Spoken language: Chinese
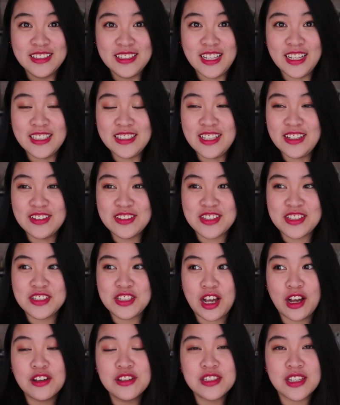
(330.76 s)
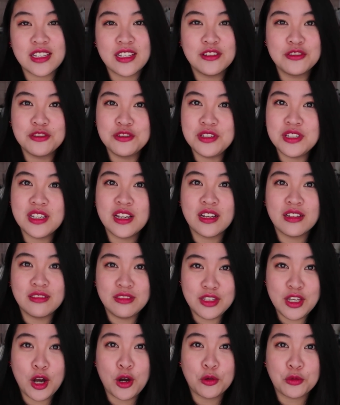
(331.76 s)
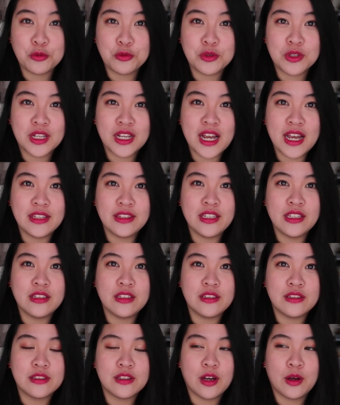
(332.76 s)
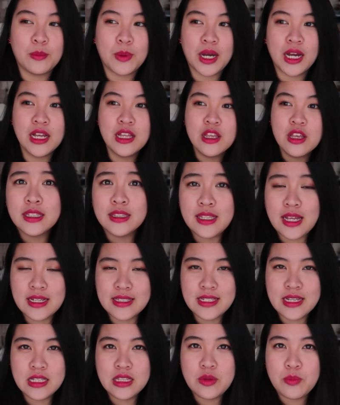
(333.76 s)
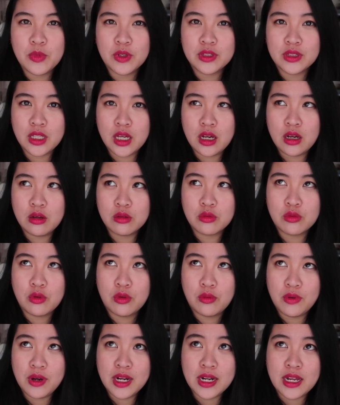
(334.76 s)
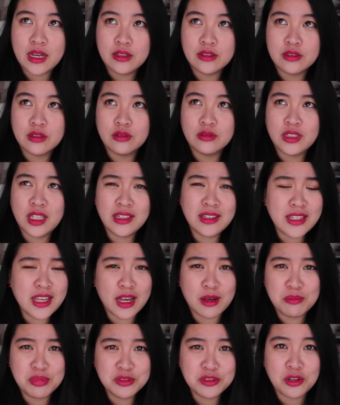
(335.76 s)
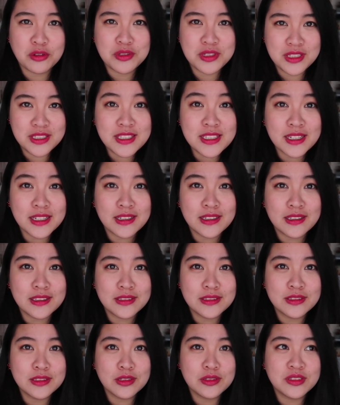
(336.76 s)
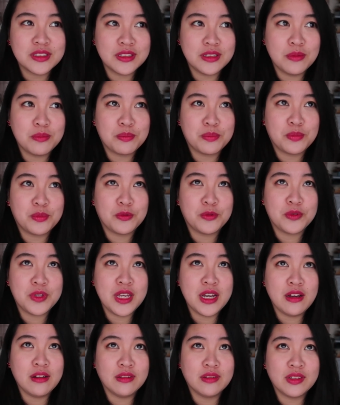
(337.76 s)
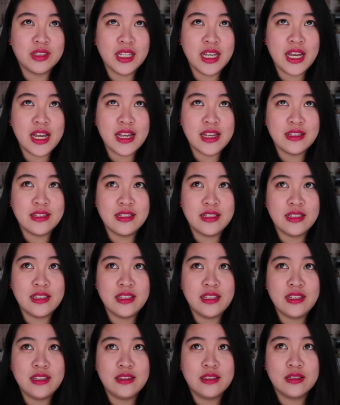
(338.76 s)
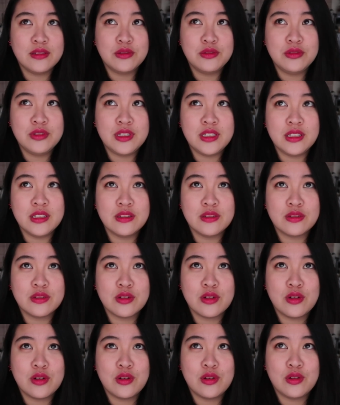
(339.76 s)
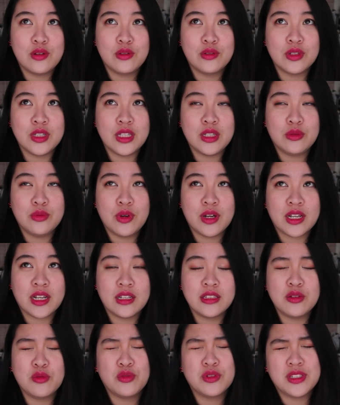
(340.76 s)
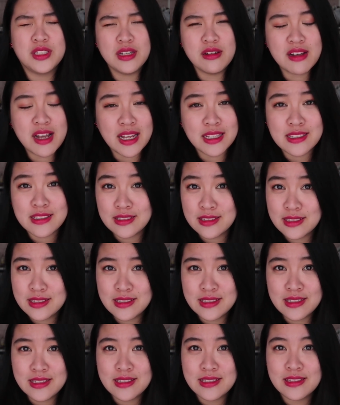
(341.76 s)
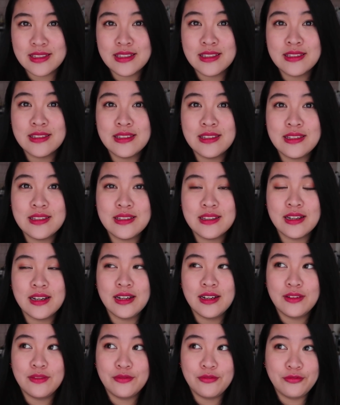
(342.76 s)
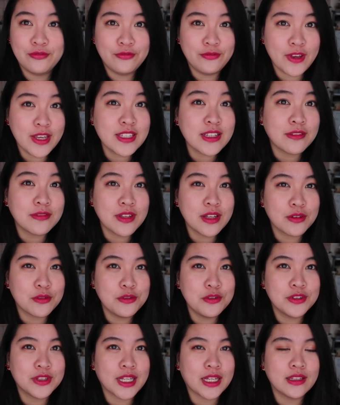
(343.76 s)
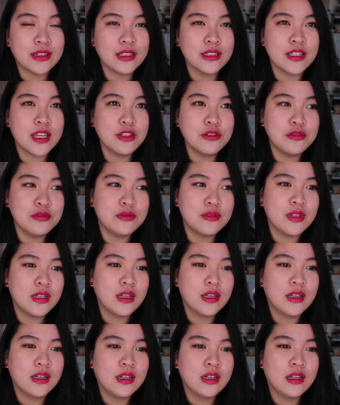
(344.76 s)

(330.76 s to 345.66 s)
他到底想要怎样？”就是一个钓鱼的概念，你知道吗？大家，你们到国外来的时候，当你还不熟悉这个人的时候，真的不要太轻易的去接受一段感情。我知道感情这件事情真的是很非常非常困难的，也许。